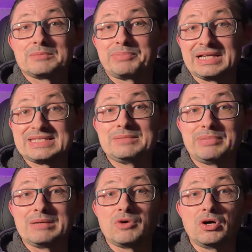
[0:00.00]

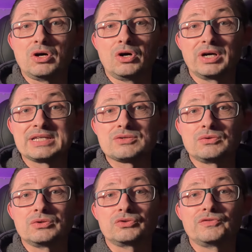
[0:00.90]
principalement en
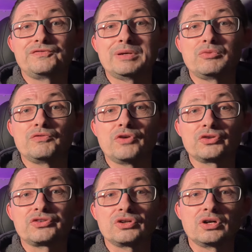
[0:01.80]
raison de faibles
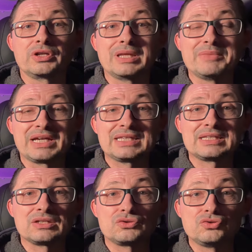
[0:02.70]
ventes en
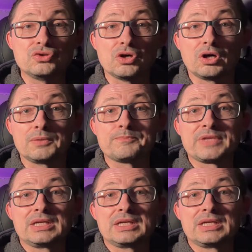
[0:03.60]
Amérique du Nord.